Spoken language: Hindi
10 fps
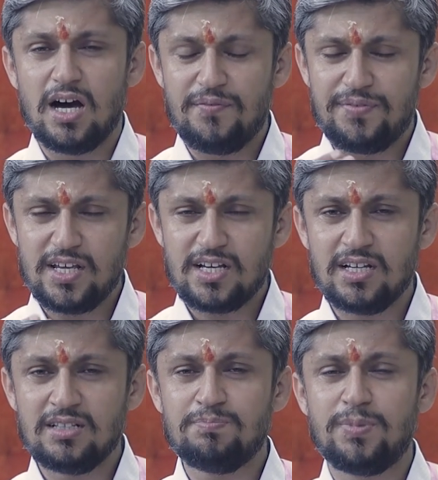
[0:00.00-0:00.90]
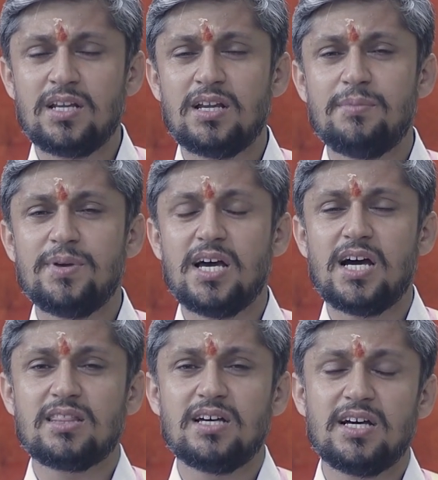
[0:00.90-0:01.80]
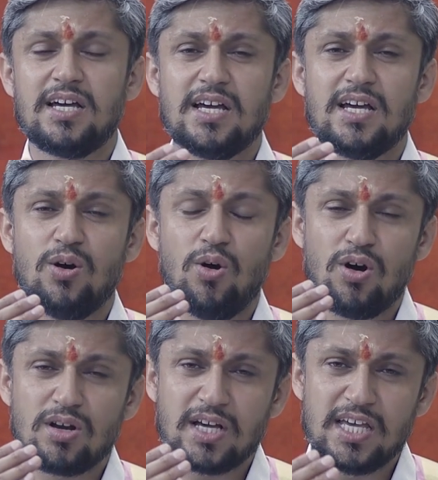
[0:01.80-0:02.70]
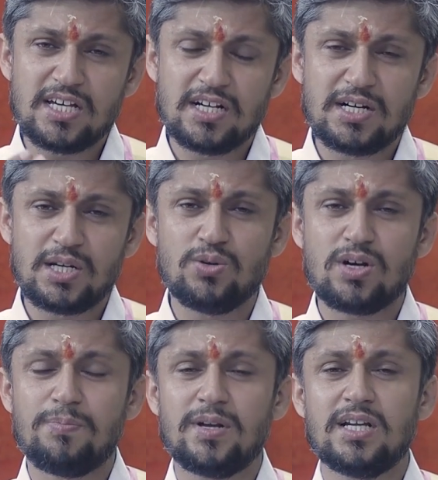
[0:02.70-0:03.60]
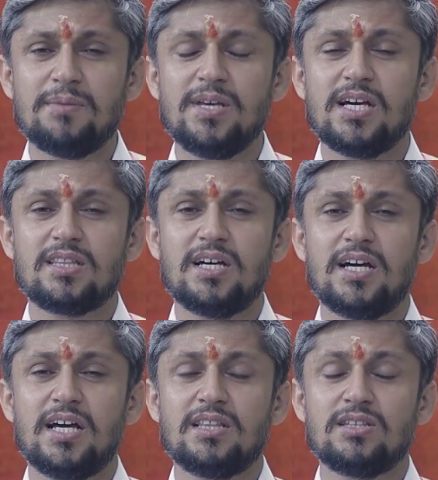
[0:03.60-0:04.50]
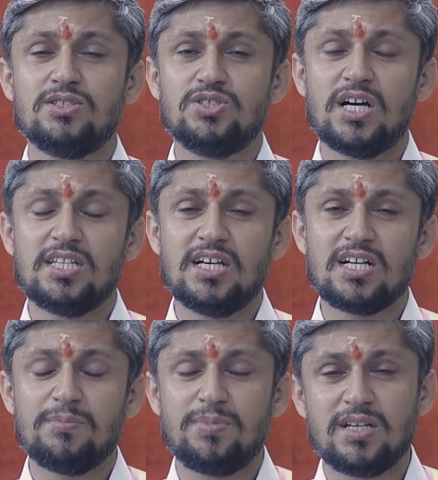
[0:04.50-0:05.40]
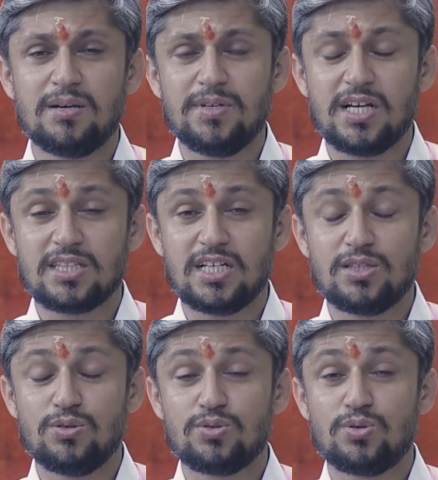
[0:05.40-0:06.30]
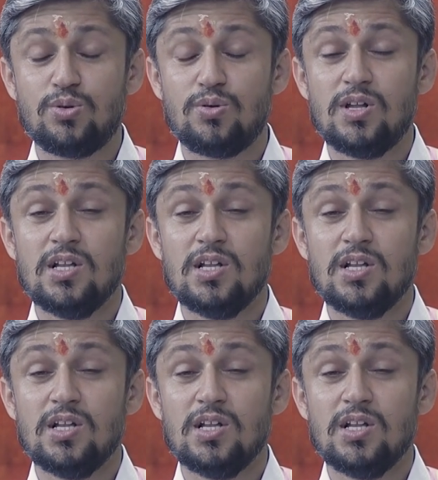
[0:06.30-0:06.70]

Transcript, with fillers: अफ्रीकन पन्ना भी आता है और कई कंट्रियों का पन्ना भी आता है तंजानिया का पन्ना भी आता है दोस्तों